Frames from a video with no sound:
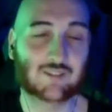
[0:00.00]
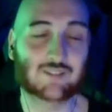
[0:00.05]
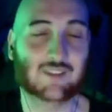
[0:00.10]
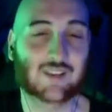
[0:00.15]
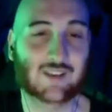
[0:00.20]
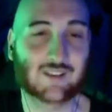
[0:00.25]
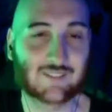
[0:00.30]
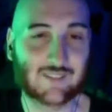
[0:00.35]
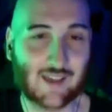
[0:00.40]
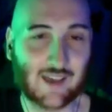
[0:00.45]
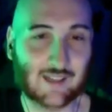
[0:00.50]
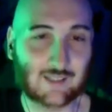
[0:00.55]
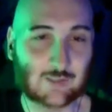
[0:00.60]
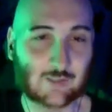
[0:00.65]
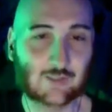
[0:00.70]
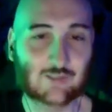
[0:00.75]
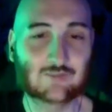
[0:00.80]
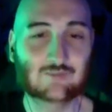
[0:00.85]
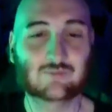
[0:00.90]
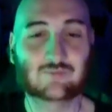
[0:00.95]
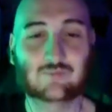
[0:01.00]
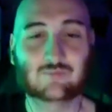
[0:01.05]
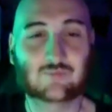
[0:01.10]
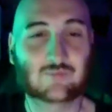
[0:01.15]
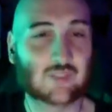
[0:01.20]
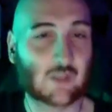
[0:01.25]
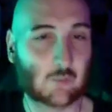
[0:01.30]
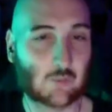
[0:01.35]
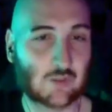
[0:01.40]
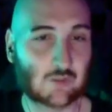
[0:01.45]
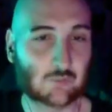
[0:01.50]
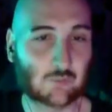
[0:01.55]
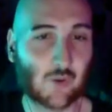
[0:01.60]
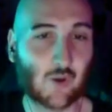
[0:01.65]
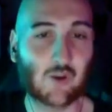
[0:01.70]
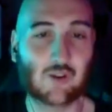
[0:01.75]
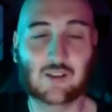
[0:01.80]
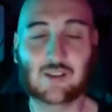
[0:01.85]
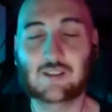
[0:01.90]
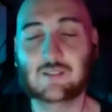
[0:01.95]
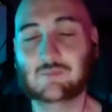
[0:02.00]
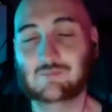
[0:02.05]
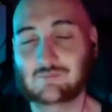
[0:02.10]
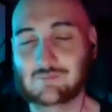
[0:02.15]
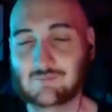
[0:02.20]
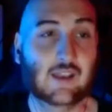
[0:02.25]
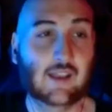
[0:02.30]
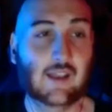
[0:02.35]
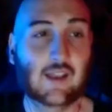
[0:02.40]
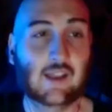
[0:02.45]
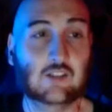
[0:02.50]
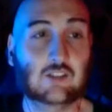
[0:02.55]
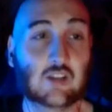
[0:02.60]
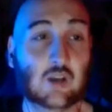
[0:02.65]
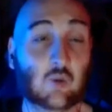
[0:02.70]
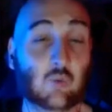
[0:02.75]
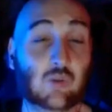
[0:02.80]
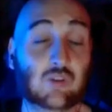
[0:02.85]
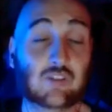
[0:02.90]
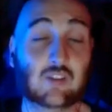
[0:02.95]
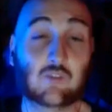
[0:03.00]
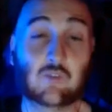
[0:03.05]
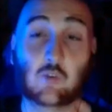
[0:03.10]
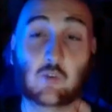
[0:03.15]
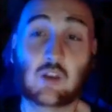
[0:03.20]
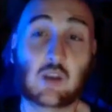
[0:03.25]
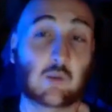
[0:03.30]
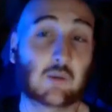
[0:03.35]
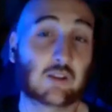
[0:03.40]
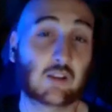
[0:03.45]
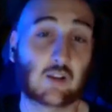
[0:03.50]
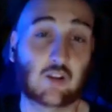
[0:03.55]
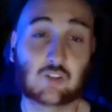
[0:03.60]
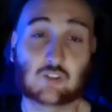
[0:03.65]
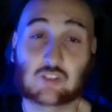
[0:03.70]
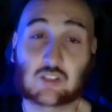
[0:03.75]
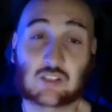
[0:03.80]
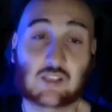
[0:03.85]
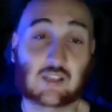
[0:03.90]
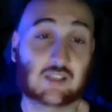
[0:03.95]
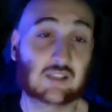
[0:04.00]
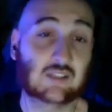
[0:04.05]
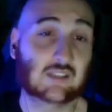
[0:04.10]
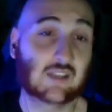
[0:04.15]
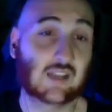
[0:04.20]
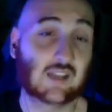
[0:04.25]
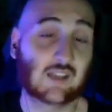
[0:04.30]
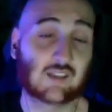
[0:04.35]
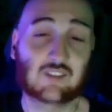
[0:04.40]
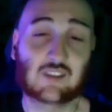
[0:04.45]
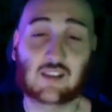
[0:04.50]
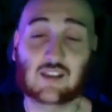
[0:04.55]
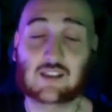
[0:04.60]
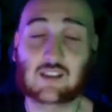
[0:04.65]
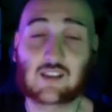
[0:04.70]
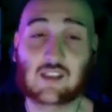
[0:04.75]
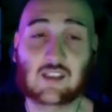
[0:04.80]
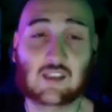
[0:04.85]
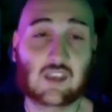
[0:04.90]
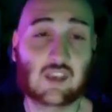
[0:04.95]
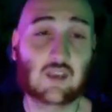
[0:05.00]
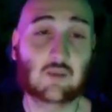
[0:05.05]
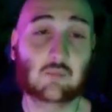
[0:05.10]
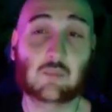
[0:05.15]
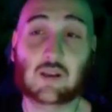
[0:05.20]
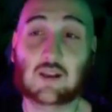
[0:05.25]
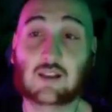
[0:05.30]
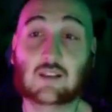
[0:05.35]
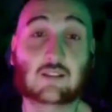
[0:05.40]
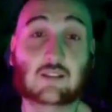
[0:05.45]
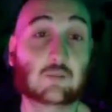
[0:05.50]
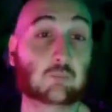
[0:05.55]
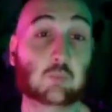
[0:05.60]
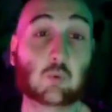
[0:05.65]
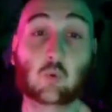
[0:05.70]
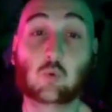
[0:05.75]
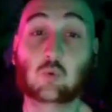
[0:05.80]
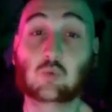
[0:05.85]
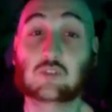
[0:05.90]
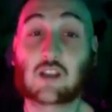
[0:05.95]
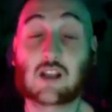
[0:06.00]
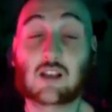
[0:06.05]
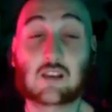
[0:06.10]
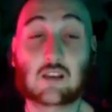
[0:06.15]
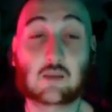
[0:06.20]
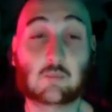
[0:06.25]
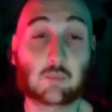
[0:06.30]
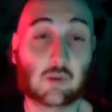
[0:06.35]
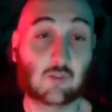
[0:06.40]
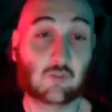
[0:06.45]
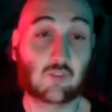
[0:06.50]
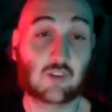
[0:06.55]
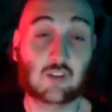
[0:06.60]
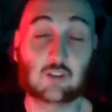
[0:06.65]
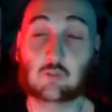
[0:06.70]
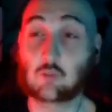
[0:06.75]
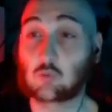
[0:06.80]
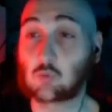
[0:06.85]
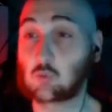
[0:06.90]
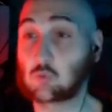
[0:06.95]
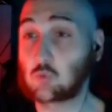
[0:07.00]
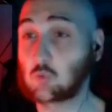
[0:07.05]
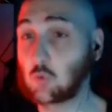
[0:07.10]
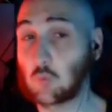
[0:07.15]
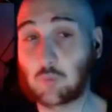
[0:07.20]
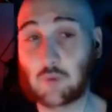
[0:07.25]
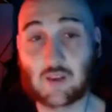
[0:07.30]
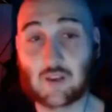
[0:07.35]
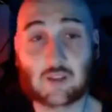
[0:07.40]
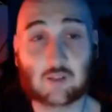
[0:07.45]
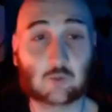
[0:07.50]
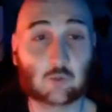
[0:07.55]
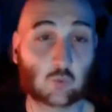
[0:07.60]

essere Sato, siamo in spoiler, e c'è questa figura mitologica de- della stega della nebbia che spunta all'improvviso, supera